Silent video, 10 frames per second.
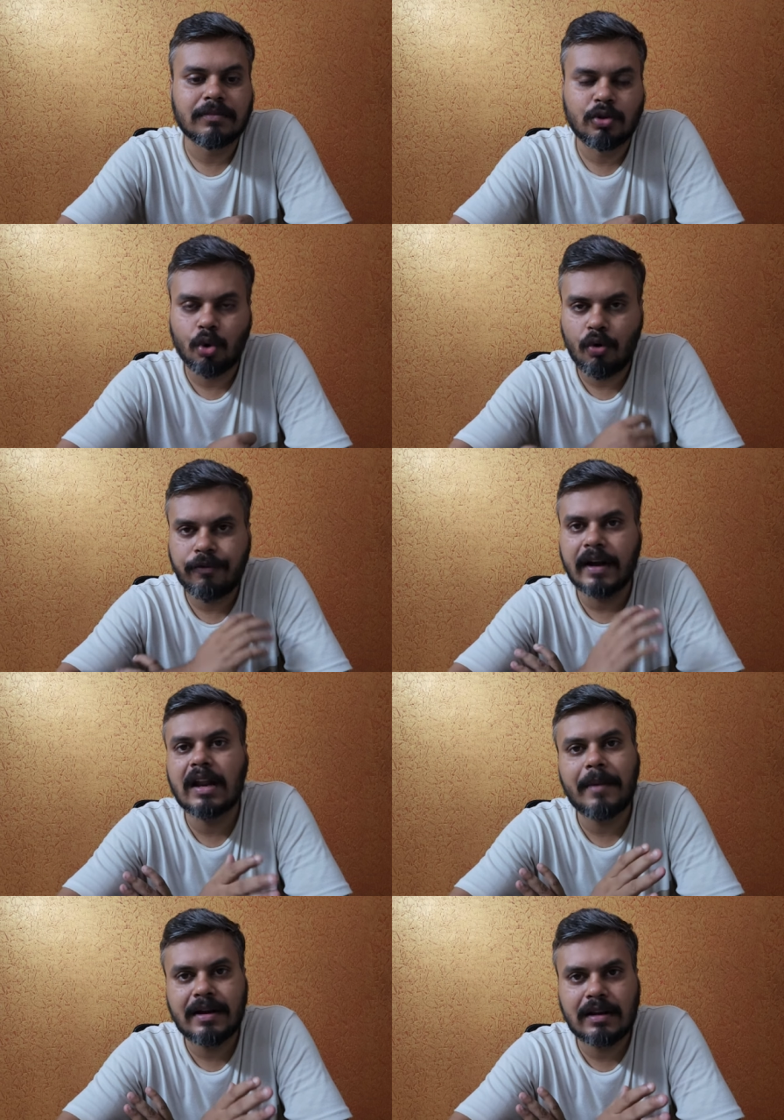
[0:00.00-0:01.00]
दो
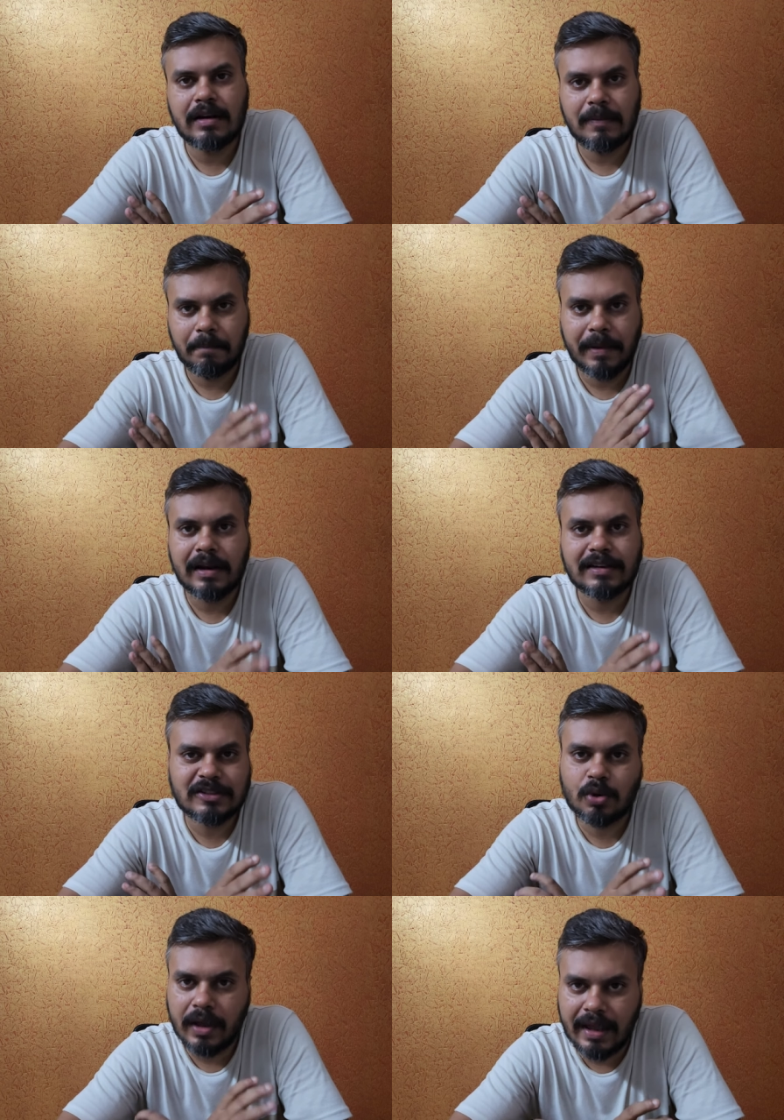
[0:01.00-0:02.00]
फंडामेंटल पिलर्स
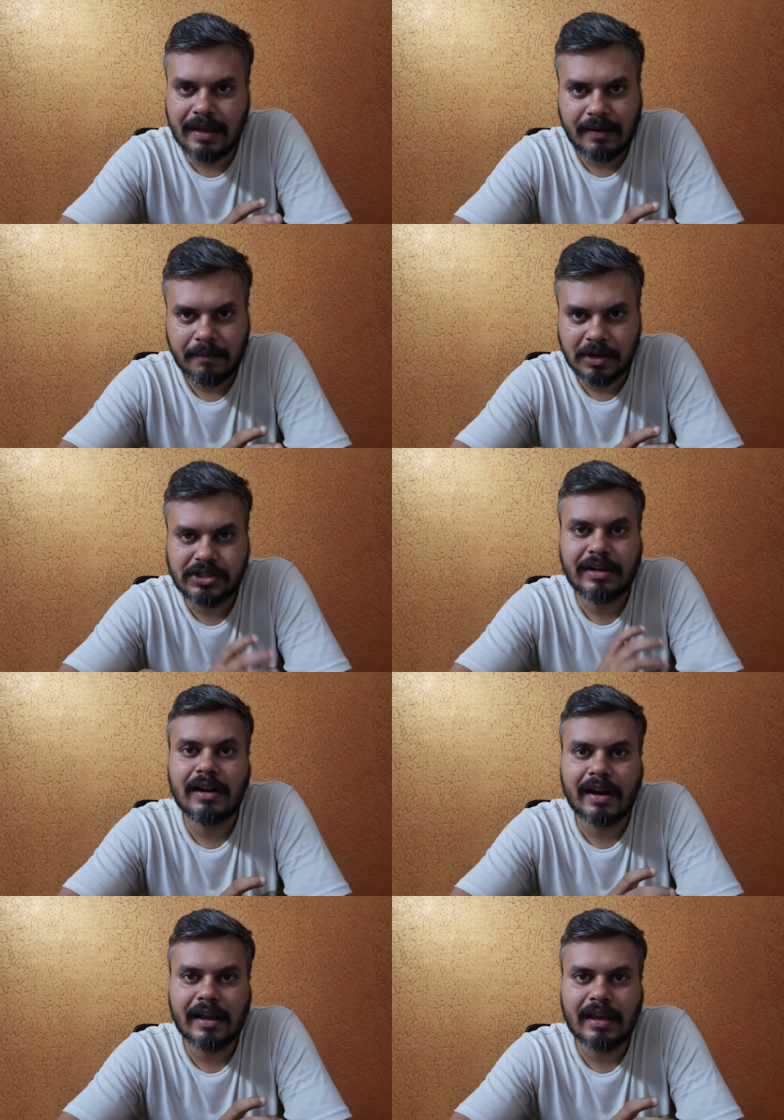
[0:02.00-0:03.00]
जो हैं मशीन
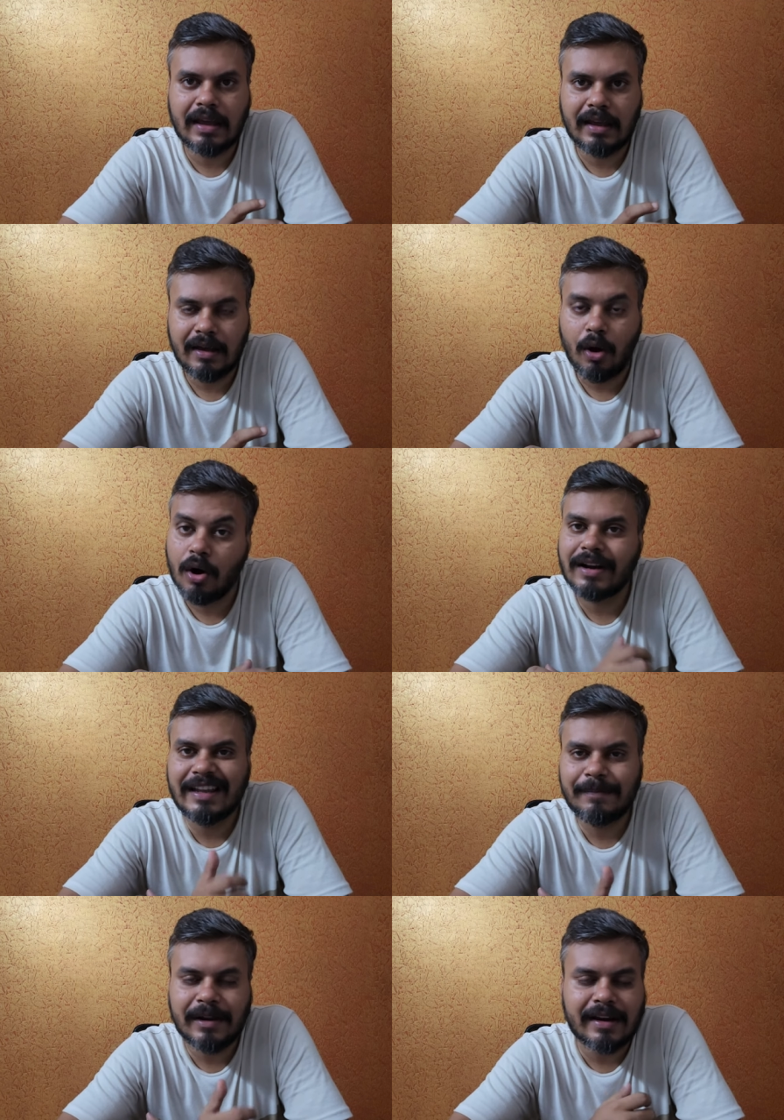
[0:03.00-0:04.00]
लर्निंग के और
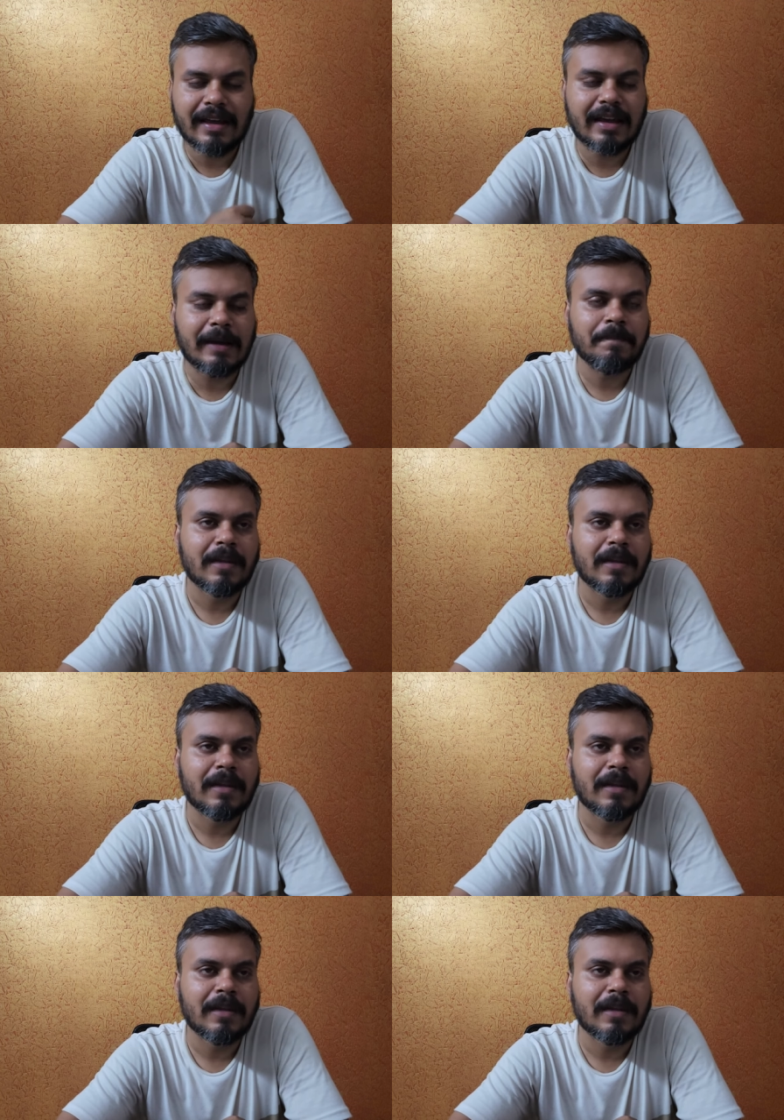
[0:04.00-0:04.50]
डीप लर्निंग के